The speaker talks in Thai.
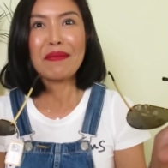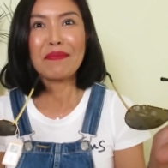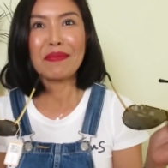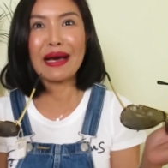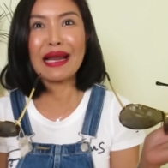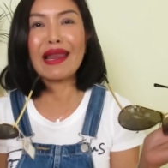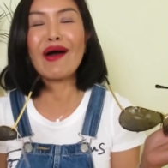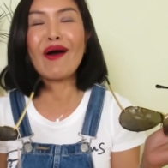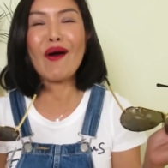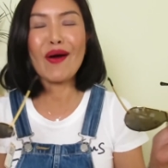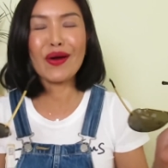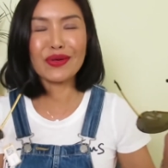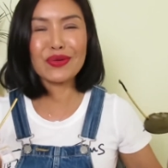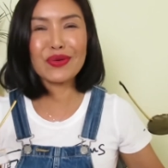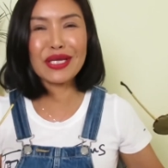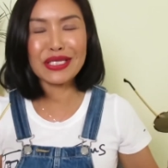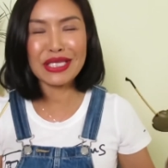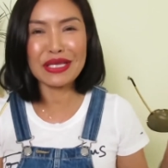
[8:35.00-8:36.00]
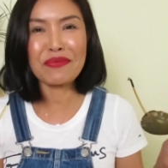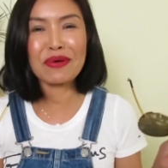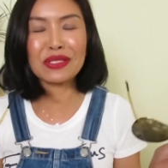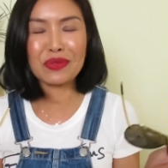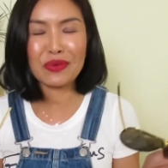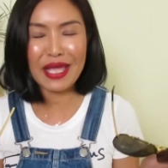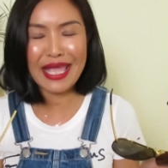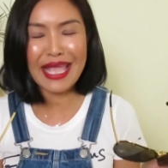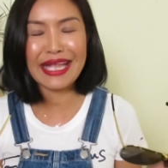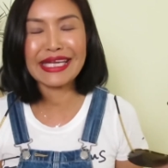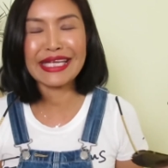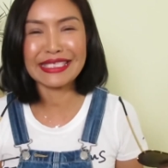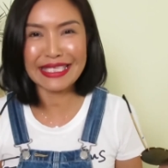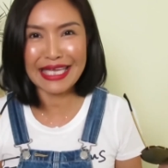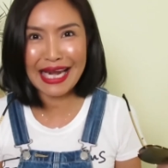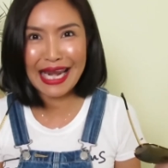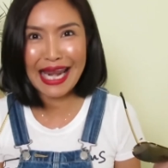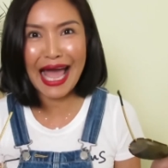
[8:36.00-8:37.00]
มาลองด้วยที่ว่าตัวเองเนี่ย
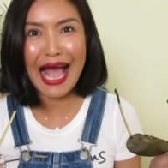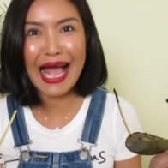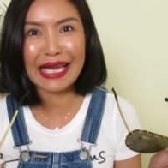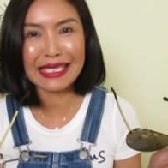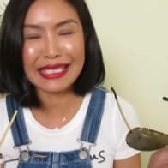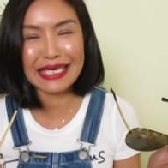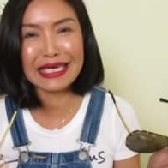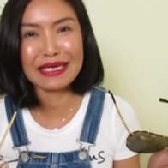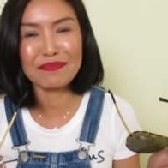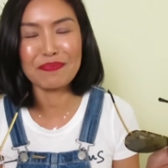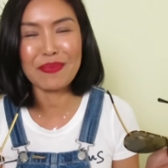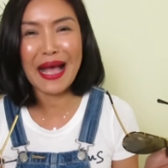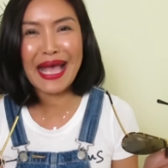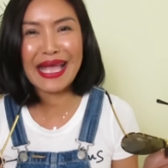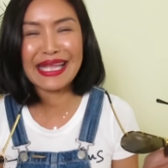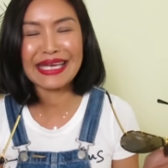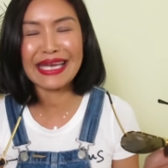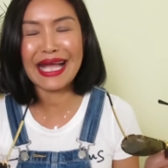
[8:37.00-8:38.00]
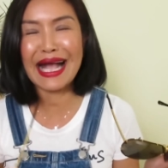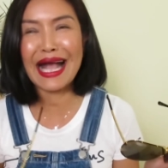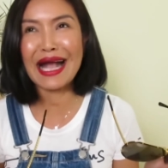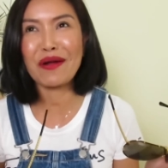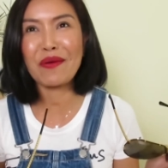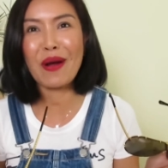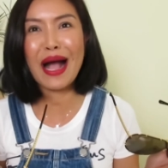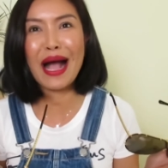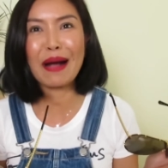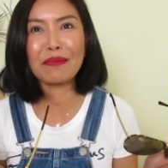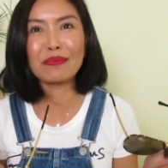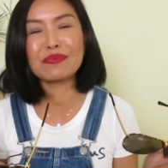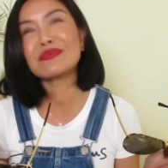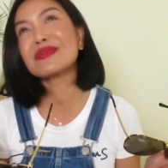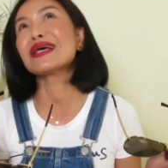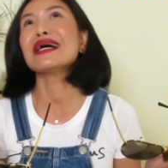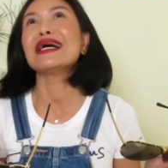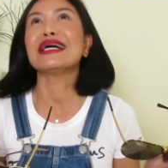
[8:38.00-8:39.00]
ฉลาดเกินไปนะคะ ความ
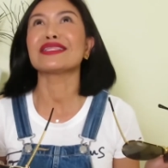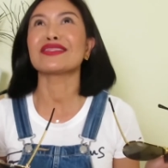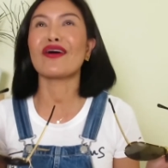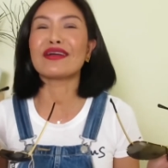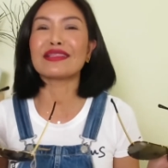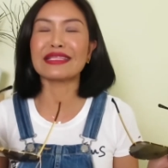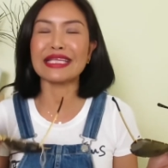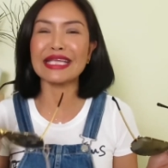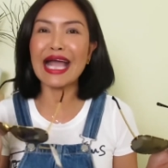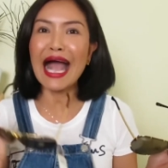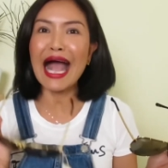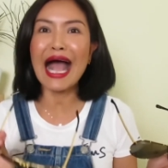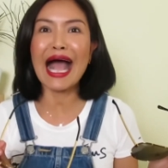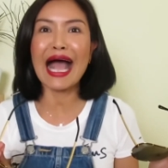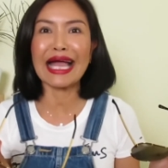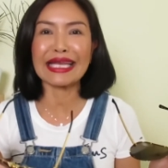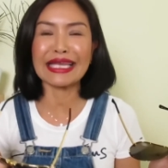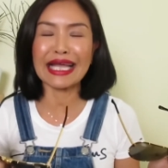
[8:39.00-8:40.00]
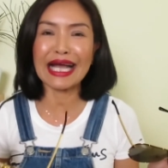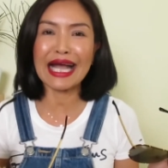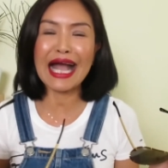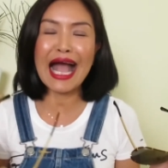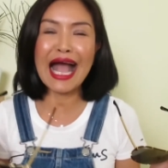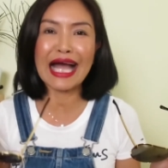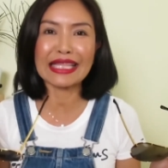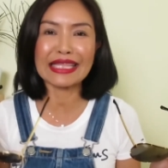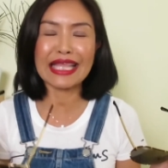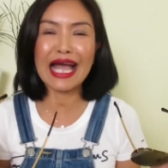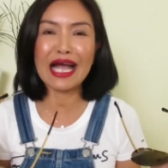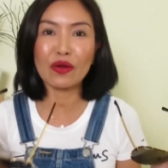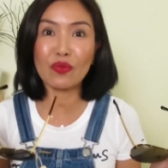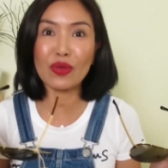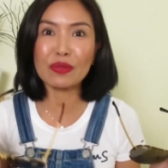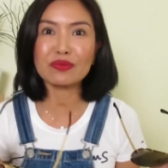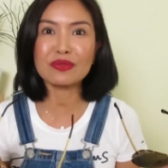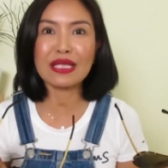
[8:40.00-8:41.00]
ตอนที่อ่านนะคะ อ่านทาง
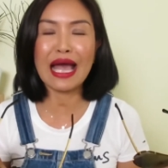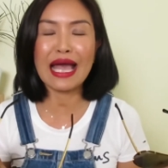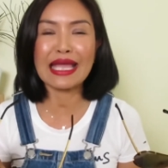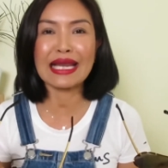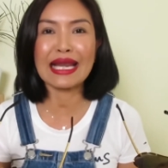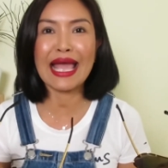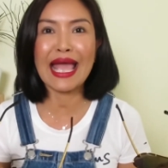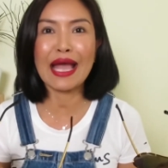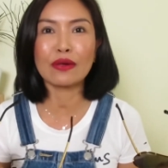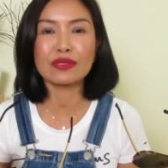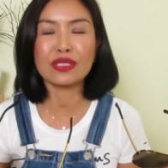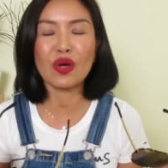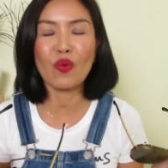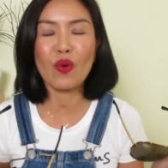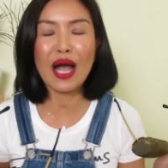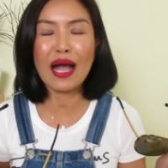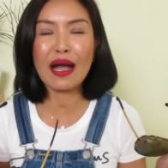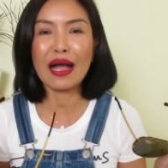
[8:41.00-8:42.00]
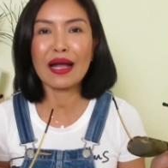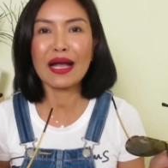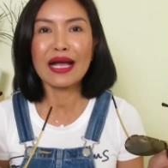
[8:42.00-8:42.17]
เว็บไซต์แล้วแต่ว่า